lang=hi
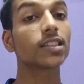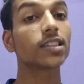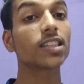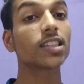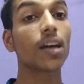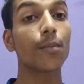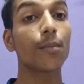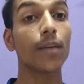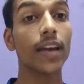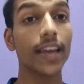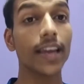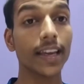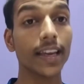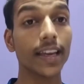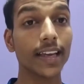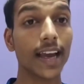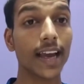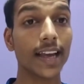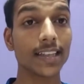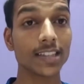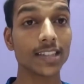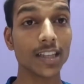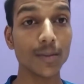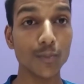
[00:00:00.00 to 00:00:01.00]
समय एक
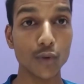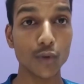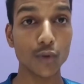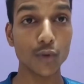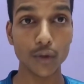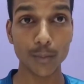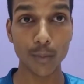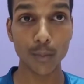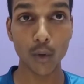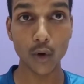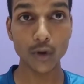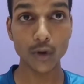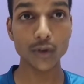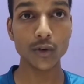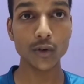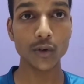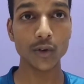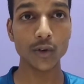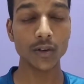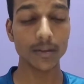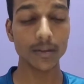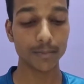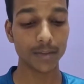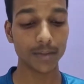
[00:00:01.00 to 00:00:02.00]
ऐसे मोड़ मोड़
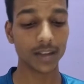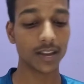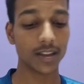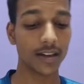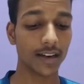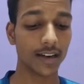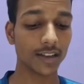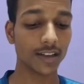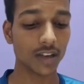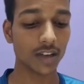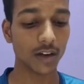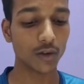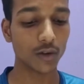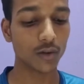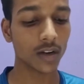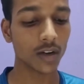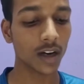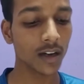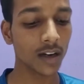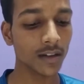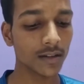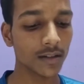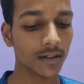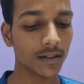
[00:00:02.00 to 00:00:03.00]
को बताना
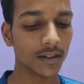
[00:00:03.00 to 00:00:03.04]
चाहूँगा